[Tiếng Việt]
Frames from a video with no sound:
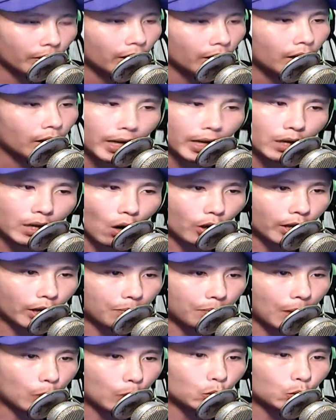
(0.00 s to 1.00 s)
Khi đó kiếm
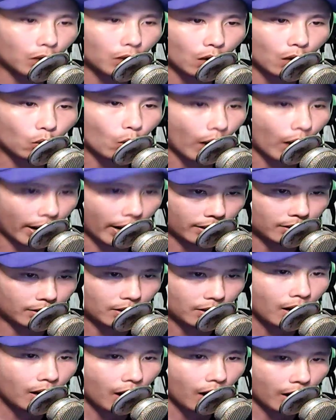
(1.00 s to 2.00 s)
đạo trung cực của hắn
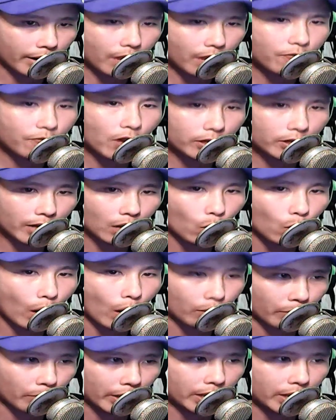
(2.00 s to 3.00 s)
ở các phương diện
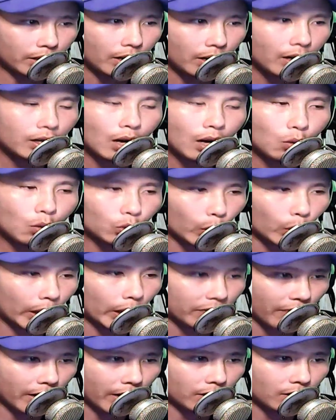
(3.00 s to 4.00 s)
hoàn mỹ, không tùy
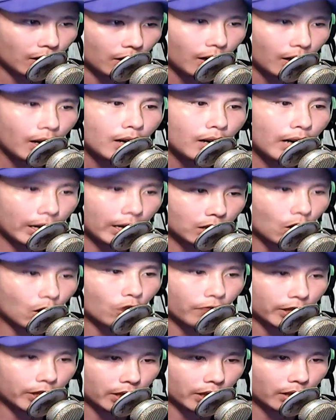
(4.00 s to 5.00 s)
vết, lại giỏi
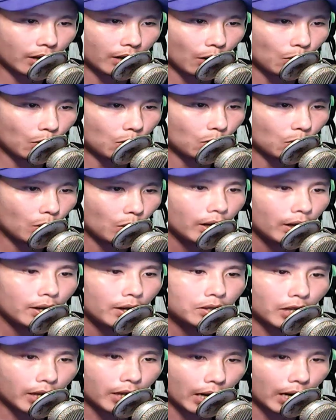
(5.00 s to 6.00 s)
về chiến đấu.
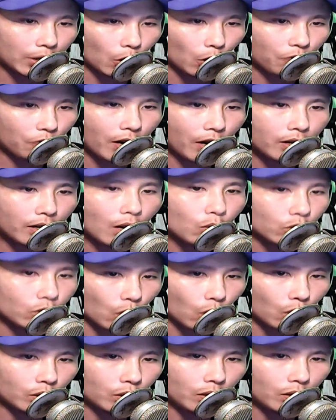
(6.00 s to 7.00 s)
Chỉ cần đối phương không
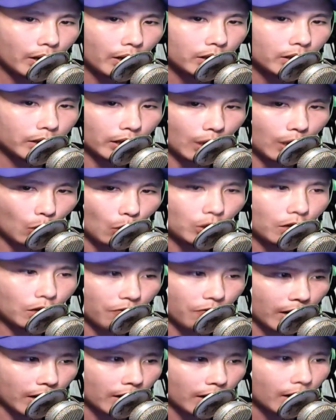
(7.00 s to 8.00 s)
trốn, chiến đấu như
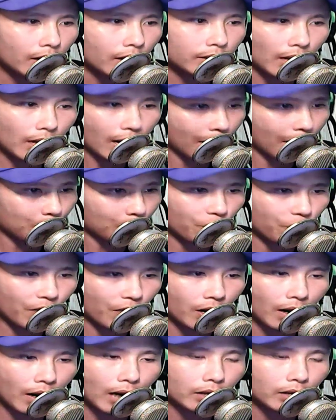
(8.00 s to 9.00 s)
vậy sẽ làm đối phương
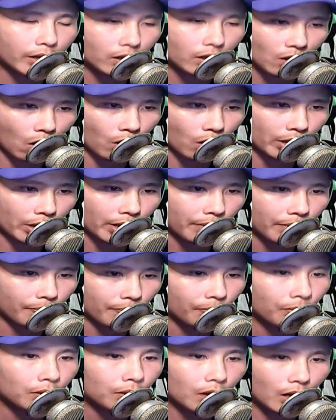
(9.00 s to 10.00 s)
ăn thiệt thòi.
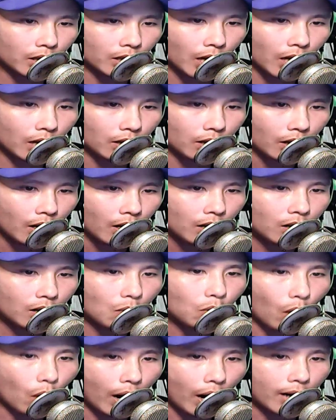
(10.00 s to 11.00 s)
Đương nhiên, không
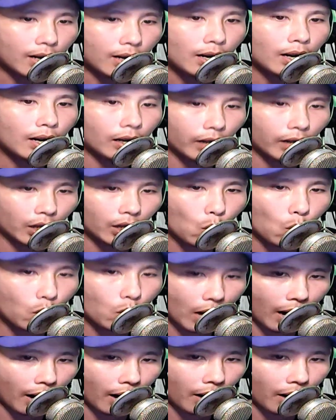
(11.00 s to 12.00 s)
có ai là người ngu
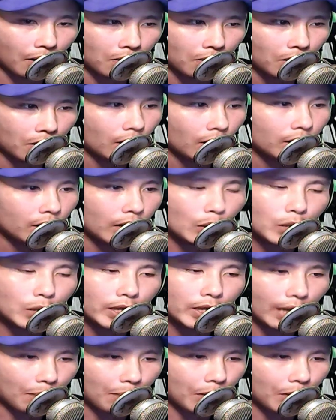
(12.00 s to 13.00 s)
cả. Nếu như
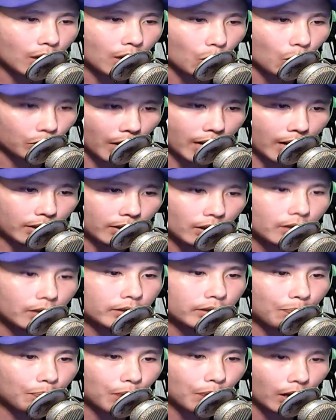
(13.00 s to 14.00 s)
đám người khổng tát
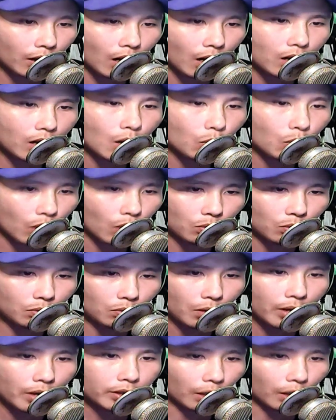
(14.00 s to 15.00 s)
xem thời cơ không đúng
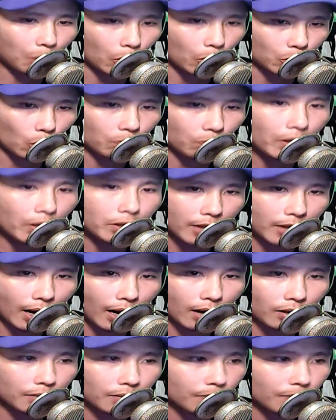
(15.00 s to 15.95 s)
sẽ bỏ trốn mất dạng.